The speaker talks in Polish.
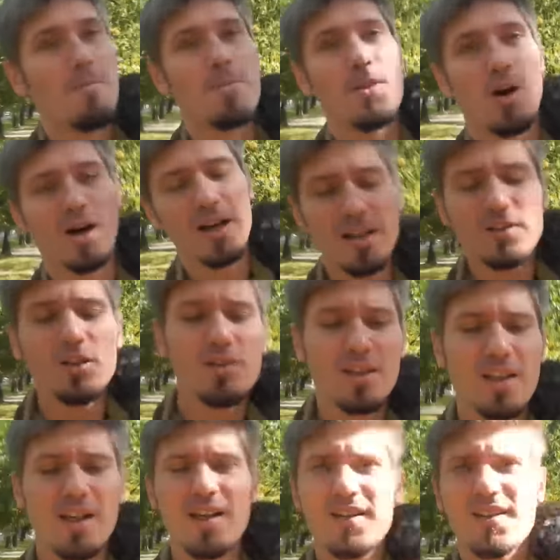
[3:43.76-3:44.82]
No, ale to
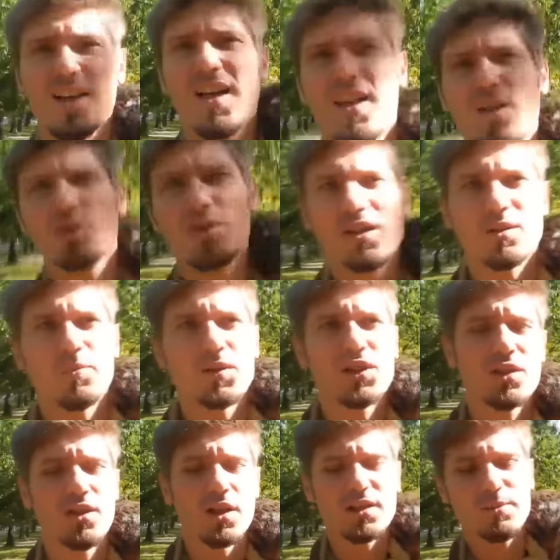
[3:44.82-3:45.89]
takie, takie krótkie
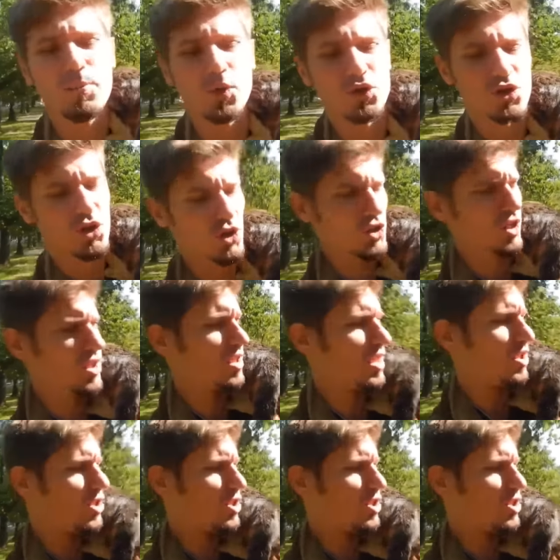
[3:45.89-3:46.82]
spostrzeżenie na